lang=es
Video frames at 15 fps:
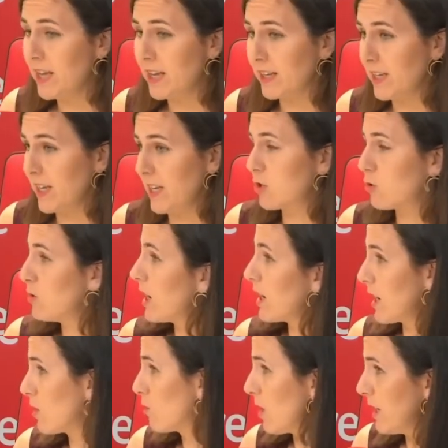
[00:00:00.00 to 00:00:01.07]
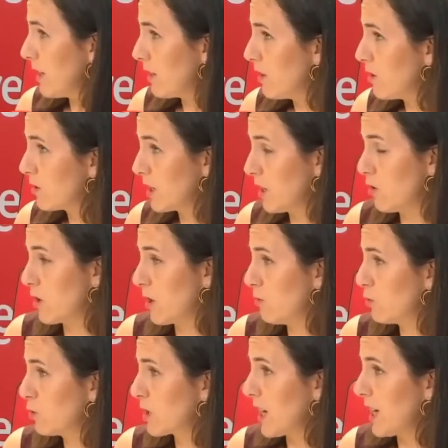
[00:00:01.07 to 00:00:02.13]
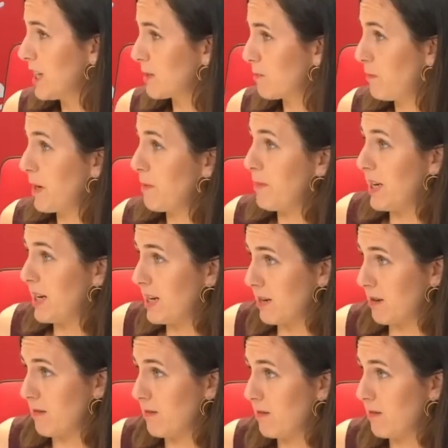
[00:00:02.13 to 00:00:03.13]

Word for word: que es una gran coalición que lo que busca es preparar